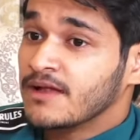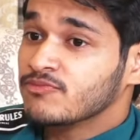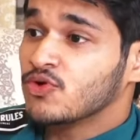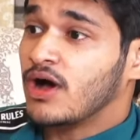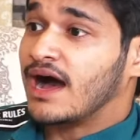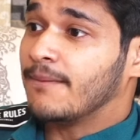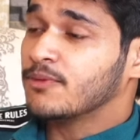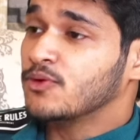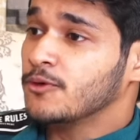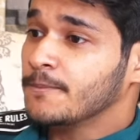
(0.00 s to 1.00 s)
तो
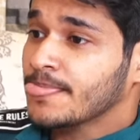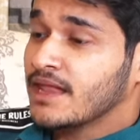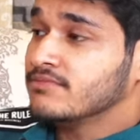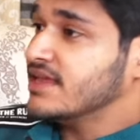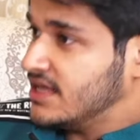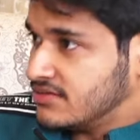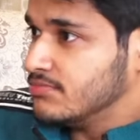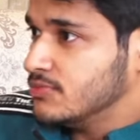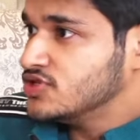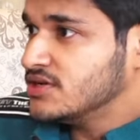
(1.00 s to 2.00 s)
आपको एक
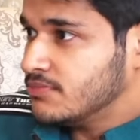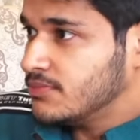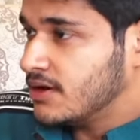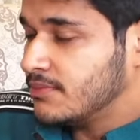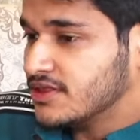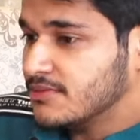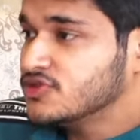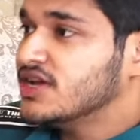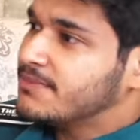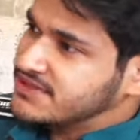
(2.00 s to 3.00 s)
मुझे मतलब
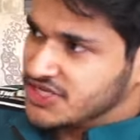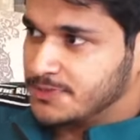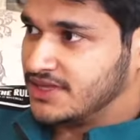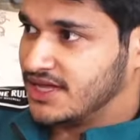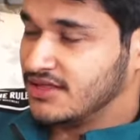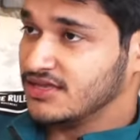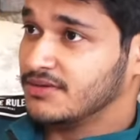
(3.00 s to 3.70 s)
मुझे आप सच बताना हम्म।